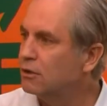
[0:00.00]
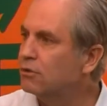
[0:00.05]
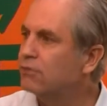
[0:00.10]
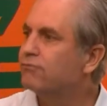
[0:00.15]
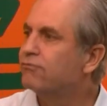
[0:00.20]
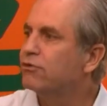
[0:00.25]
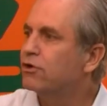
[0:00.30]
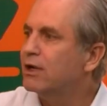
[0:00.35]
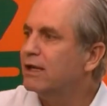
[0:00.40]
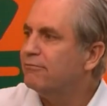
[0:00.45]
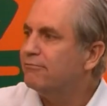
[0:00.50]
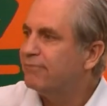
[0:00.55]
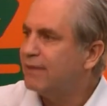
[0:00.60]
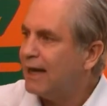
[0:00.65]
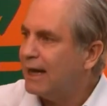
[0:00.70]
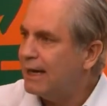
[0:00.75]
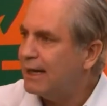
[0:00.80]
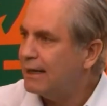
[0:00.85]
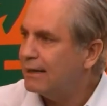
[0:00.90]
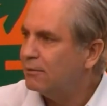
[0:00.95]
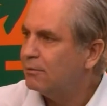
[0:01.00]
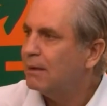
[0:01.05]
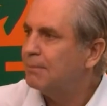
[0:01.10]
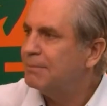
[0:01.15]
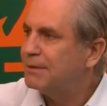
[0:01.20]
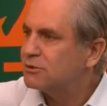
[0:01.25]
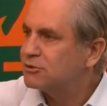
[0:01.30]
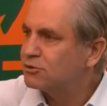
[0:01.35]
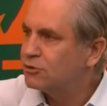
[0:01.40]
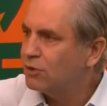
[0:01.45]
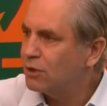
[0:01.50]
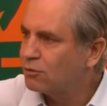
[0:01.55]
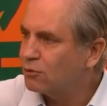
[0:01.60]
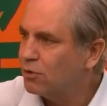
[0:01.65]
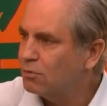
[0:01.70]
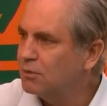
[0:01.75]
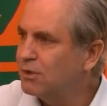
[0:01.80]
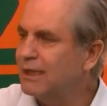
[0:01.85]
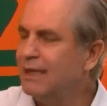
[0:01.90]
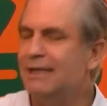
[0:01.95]
vou levar uma pessoa
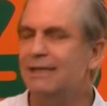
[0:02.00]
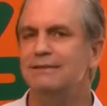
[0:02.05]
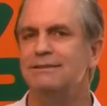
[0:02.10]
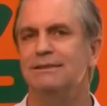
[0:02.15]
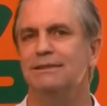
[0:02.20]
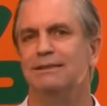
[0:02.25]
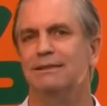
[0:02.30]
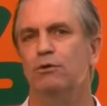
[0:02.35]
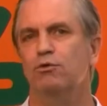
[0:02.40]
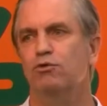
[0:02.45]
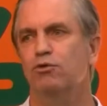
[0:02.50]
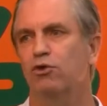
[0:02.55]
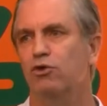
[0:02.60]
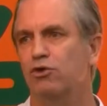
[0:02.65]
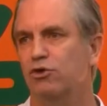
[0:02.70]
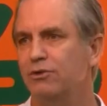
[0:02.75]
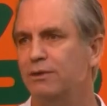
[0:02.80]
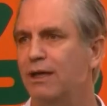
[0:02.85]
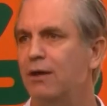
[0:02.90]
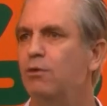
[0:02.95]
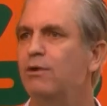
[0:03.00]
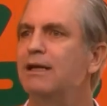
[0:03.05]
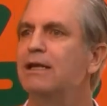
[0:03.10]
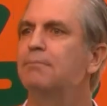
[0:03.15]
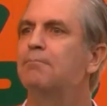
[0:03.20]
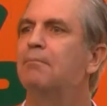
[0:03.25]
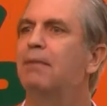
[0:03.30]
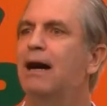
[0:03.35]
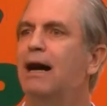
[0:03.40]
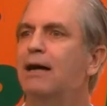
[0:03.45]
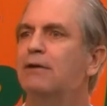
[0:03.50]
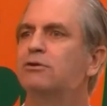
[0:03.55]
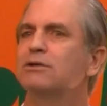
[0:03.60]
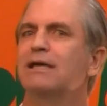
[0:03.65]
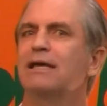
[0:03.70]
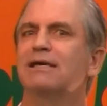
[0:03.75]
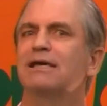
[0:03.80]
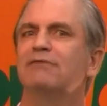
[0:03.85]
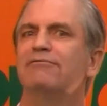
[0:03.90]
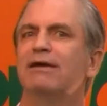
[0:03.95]
como essa, que é um coronel ilibado,
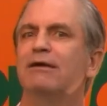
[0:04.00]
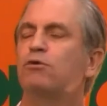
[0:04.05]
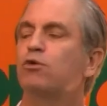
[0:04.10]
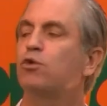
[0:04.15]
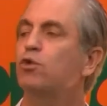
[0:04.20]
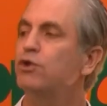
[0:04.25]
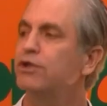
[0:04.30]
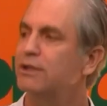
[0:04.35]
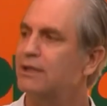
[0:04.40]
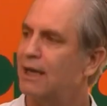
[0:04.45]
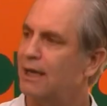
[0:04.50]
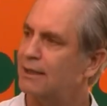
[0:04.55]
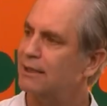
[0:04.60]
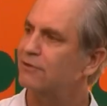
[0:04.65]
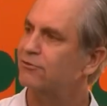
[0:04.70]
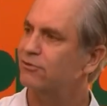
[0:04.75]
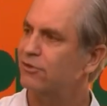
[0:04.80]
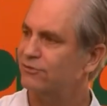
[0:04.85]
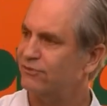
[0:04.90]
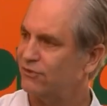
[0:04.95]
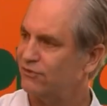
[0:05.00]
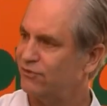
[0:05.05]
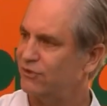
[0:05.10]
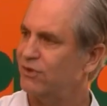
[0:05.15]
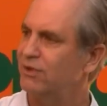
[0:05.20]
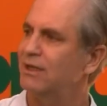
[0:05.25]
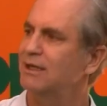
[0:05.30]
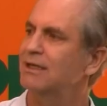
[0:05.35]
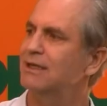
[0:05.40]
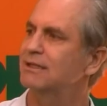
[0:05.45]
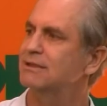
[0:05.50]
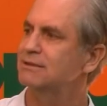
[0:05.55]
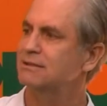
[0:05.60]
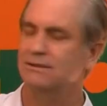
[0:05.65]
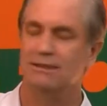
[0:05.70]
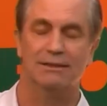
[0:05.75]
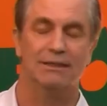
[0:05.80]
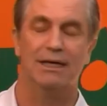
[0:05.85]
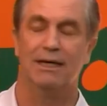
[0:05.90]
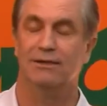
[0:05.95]
que é quem vai cuidar das nossas
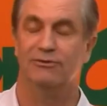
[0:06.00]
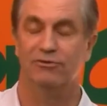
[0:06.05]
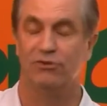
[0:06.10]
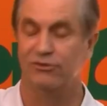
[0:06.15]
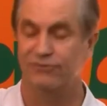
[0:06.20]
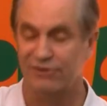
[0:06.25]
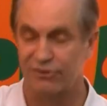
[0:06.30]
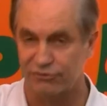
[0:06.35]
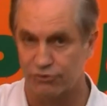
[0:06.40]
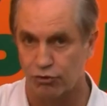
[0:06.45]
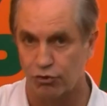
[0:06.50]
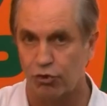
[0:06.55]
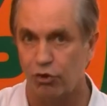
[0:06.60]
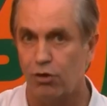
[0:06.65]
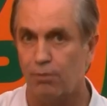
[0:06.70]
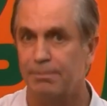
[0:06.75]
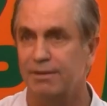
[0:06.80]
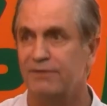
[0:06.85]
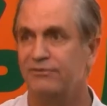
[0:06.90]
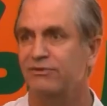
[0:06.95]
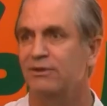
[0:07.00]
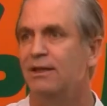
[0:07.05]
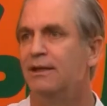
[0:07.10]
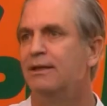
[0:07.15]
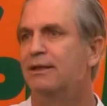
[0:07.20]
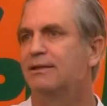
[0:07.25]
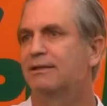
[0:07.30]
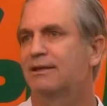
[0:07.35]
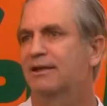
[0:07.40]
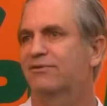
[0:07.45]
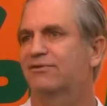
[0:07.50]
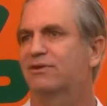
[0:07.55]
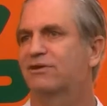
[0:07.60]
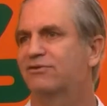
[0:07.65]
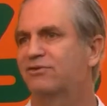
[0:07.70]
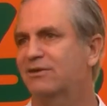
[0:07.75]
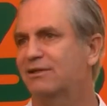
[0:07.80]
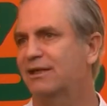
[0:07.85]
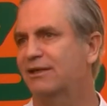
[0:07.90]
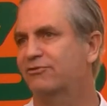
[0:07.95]
finanças, das nossas compras, das
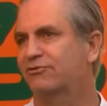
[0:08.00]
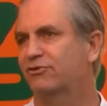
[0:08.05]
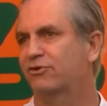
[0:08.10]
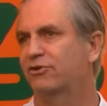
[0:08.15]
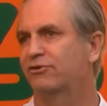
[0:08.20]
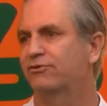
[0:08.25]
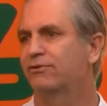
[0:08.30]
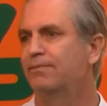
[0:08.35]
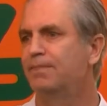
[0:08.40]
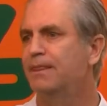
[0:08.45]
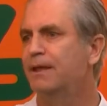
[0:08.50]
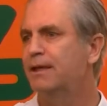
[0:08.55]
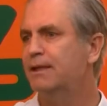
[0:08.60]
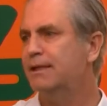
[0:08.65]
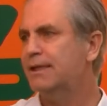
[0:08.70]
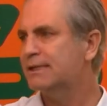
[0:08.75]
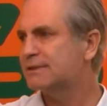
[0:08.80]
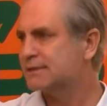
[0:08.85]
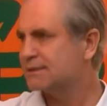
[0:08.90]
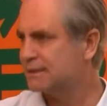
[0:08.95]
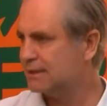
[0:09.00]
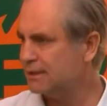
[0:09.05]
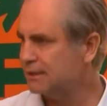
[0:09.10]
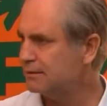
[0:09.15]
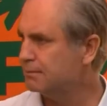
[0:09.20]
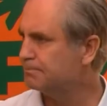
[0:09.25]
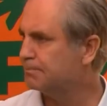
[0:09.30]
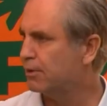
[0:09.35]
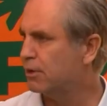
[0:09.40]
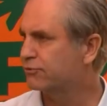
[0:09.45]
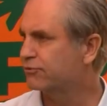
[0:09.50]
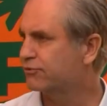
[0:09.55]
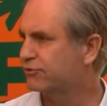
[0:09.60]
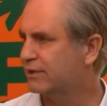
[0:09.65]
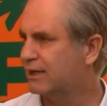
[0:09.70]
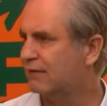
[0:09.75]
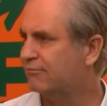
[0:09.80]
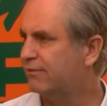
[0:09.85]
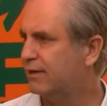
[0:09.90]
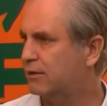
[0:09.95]
licitações. E assim posso
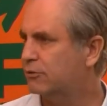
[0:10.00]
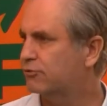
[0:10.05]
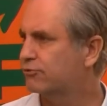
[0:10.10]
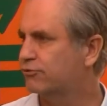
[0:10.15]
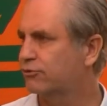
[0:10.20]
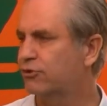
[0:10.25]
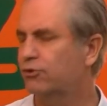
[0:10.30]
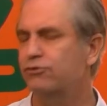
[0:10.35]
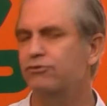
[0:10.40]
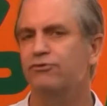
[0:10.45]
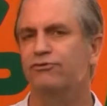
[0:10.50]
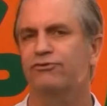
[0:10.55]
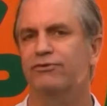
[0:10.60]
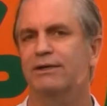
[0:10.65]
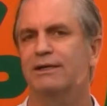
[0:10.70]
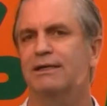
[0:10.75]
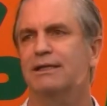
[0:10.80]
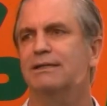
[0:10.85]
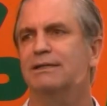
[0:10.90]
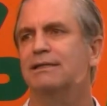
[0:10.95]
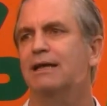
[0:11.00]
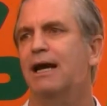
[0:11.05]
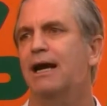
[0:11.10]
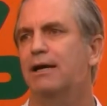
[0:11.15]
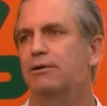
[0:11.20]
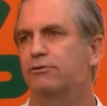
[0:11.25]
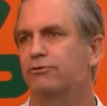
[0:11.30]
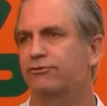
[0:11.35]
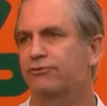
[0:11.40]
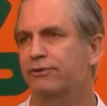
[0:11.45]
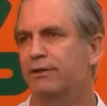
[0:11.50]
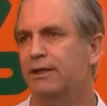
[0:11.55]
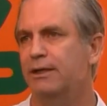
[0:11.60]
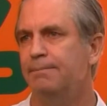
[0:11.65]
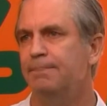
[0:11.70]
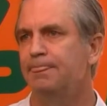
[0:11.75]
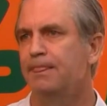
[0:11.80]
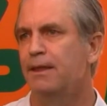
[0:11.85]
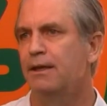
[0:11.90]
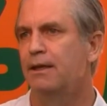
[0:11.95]
citar vários outros secretários, né?
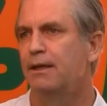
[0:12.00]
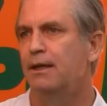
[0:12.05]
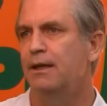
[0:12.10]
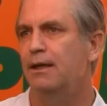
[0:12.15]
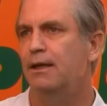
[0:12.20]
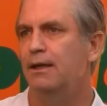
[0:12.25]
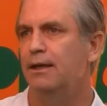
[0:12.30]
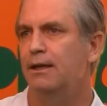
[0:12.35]
É,